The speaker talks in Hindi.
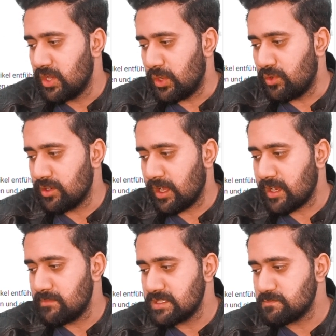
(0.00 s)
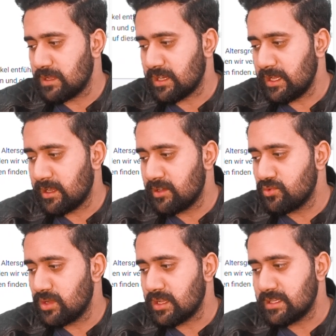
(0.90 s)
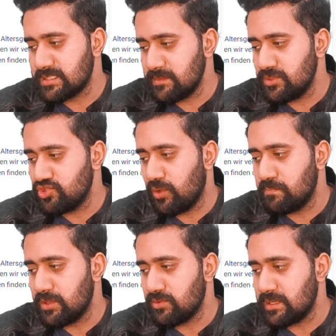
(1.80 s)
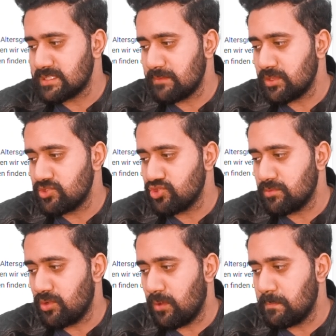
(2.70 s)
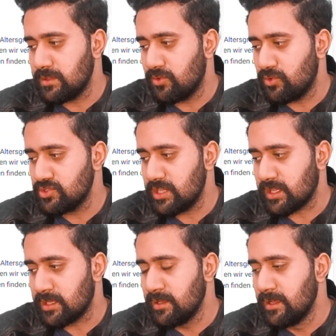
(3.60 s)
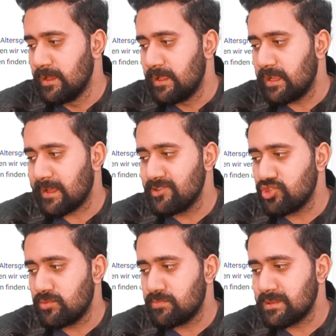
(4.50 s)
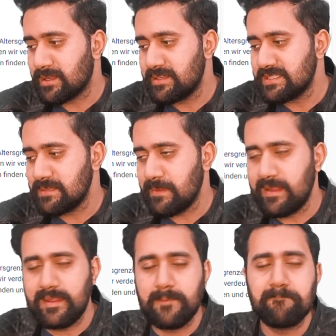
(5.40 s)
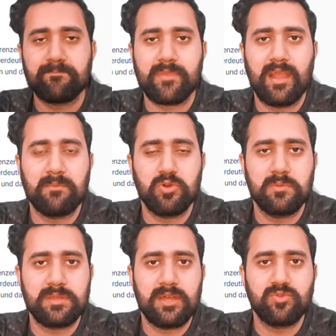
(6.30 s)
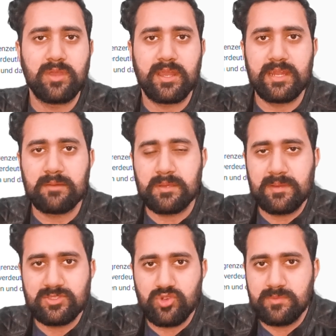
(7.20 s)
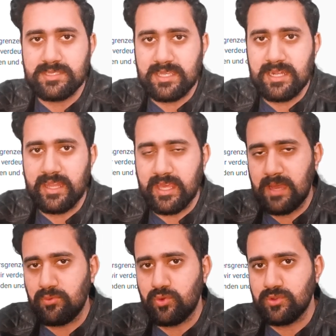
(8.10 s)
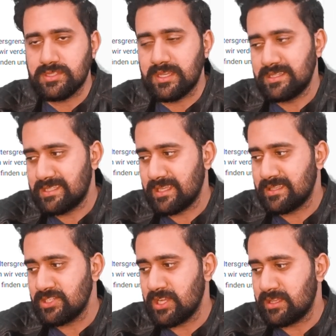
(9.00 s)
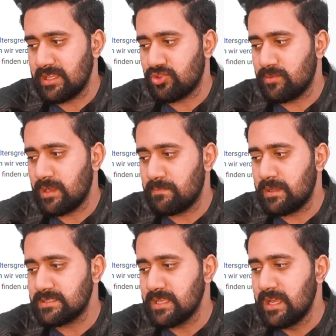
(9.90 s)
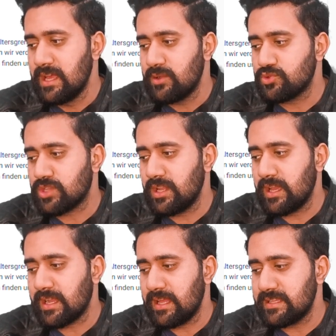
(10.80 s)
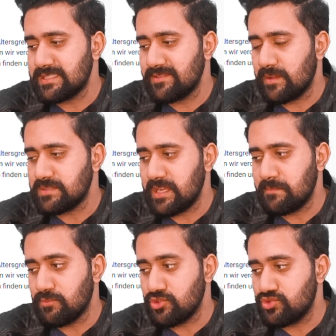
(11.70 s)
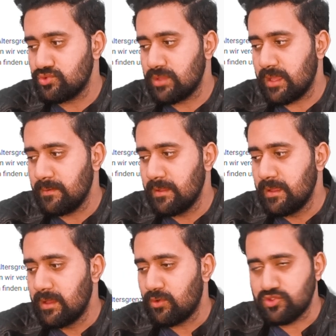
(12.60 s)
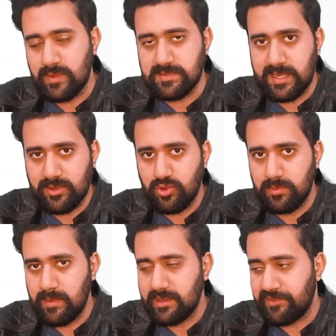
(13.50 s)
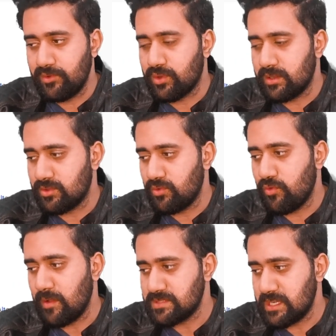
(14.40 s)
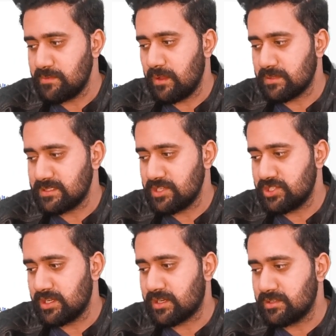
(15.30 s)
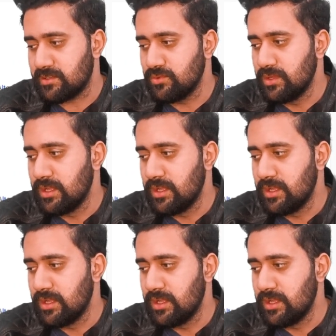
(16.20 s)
और अगर मैं इस पर क्लिक करूँगा किसी भी जॉब पे तो मेरे सामने जॉब ओपन हो जाएगी लेकिन जॉब ओपन करने से पहले आपको ये बता दूं कि अगर आपके पास कोई भी स्किल नहीं है आप लोग कोई स्किल सीखना चाहते हैं तो हमारे पास उसके लिए एक अलहदा से वेबसाइट मौजूद है उस वेबसाइट को भी मैं रिव्यू करता हूँ वो वेबसाइट भी आपके साथ शेयर करता हूँ